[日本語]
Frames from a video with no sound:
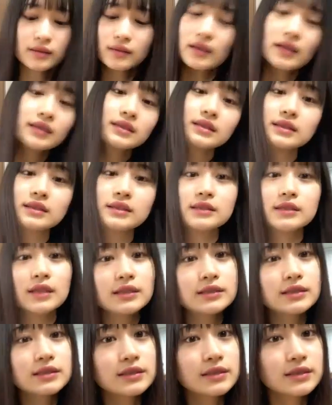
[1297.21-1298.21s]
しな
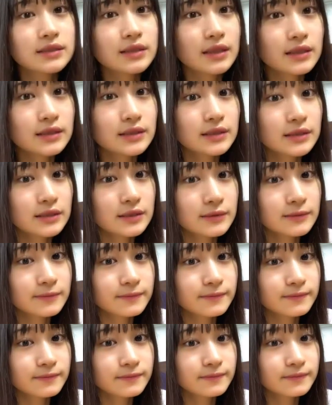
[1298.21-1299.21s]
しなし
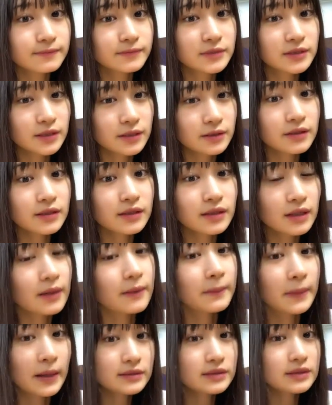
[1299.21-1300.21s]
仕事一時間
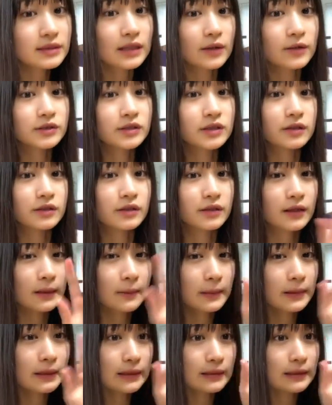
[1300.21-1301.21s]
バ張チさんお仕事頑
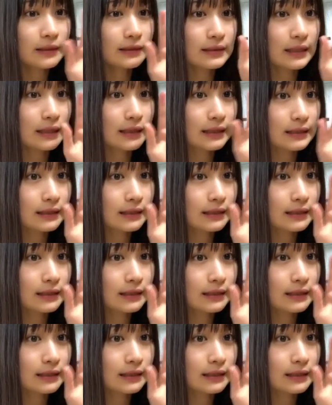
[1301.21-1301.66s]
張ってくださいいっ